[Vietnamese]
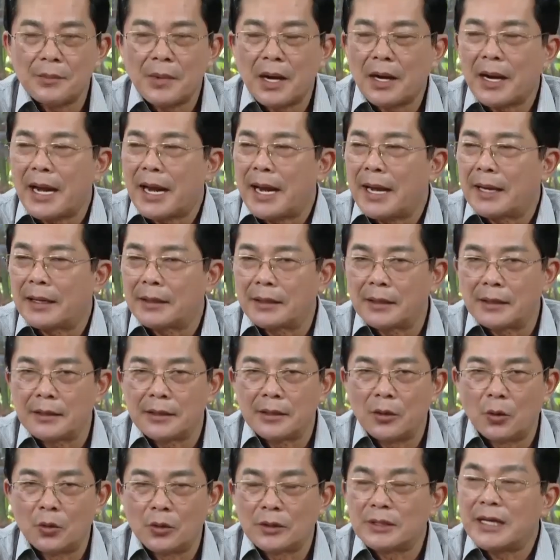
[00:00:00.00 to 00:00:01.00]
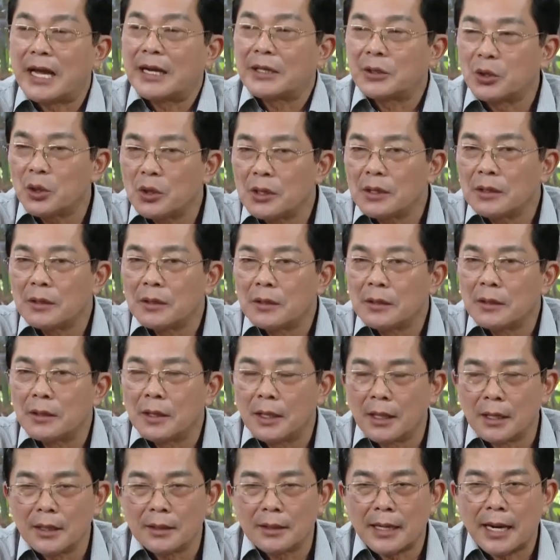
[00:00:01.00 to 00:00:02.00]
cái mặt hàng ví dụ sản xuất
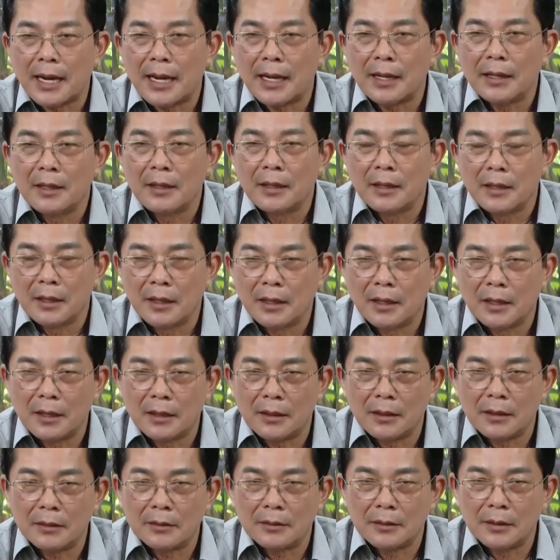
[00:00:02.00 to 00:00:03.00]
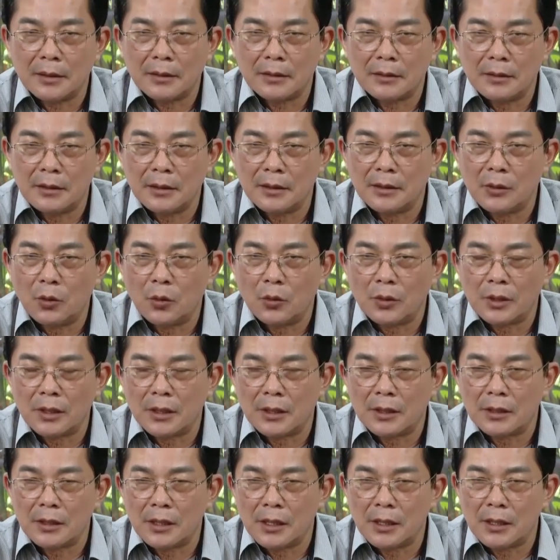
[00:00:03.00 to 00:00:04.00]
ra,
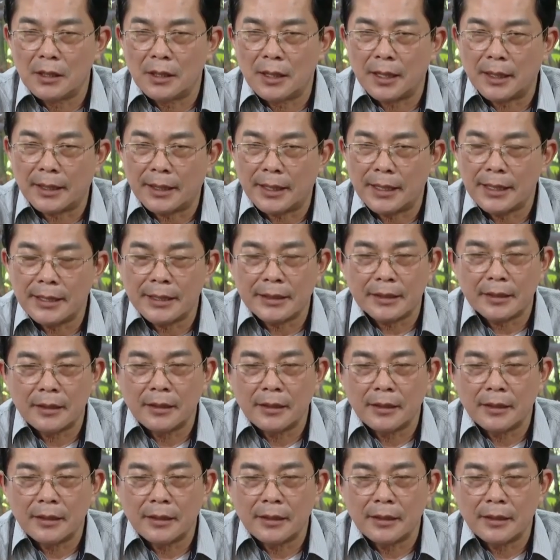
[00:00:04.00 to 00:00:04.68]
như là cái